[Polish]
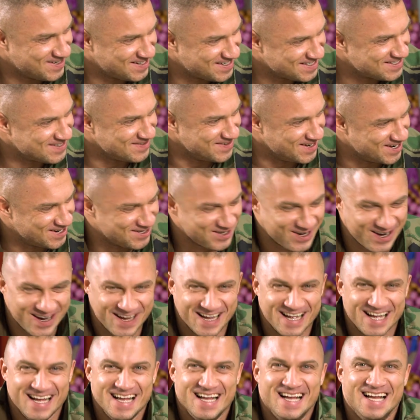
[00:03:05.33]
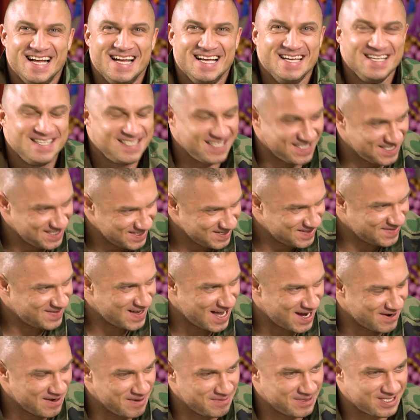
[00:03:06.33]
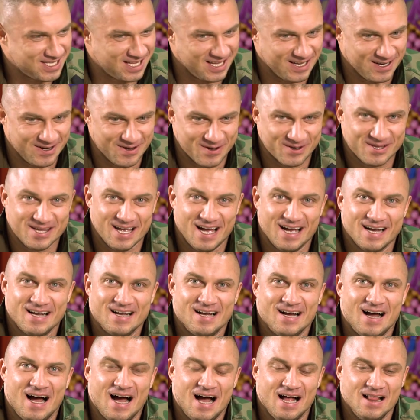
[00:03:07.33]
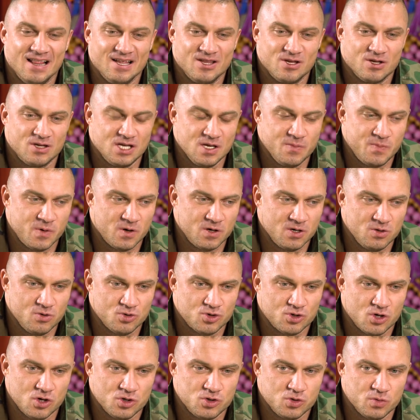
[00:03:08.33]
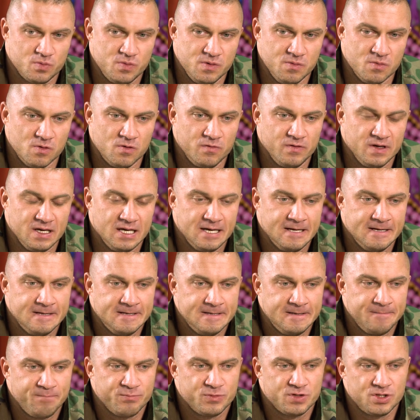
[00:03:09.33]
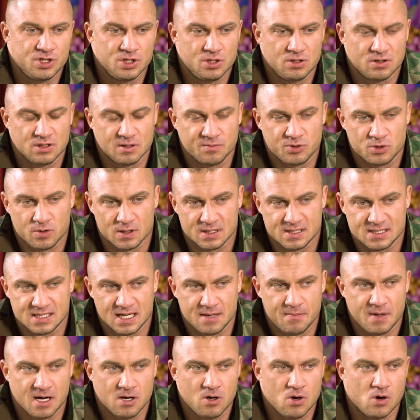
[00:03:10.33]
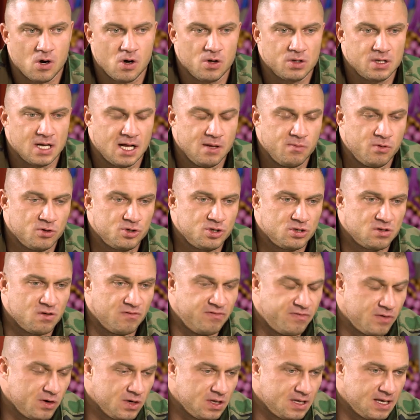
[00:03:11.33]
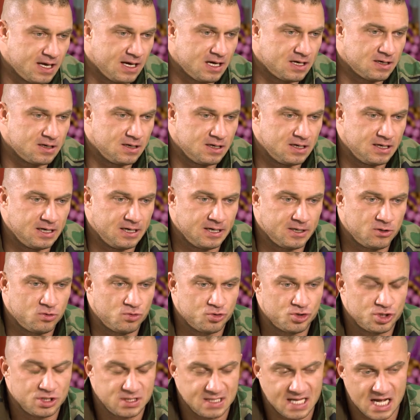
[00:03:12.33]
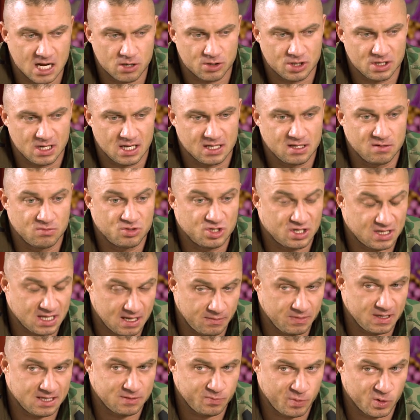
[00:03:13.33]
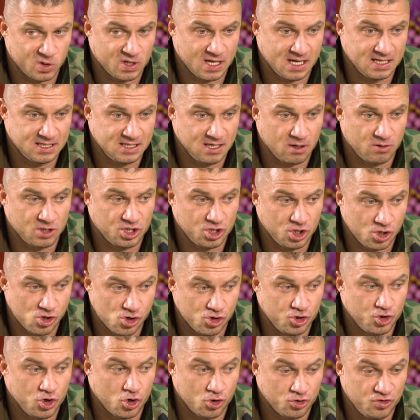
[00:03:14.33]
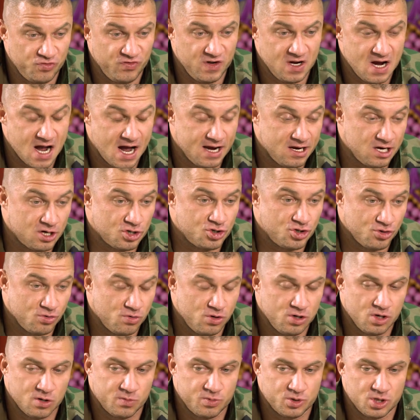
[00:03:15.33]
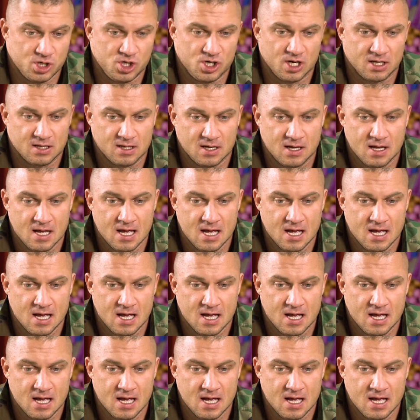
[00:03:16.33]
Rozumiem. I zrezygnowałem z tego, tak? Ale do tej pory dużo osób mi mówi, czy to na przykład Seba Kot, albo czy to Wojtek, e, którzy znają się na tym, że mhm. tam jest potencjał, jeśli chodzi o dźwiganie, a szczególnie o przysiad.